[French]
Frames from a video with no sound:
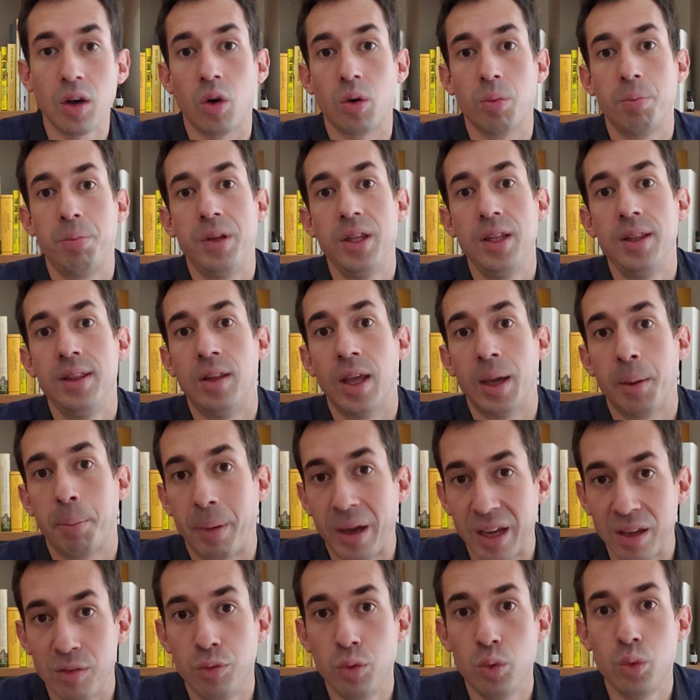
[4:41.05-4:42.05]
rempli
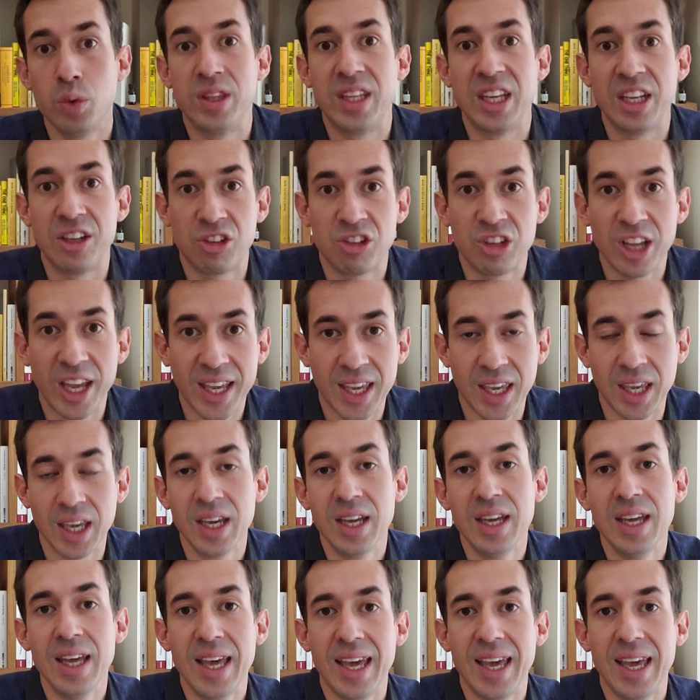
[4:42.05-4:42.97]
d'imprévus, d'échecs.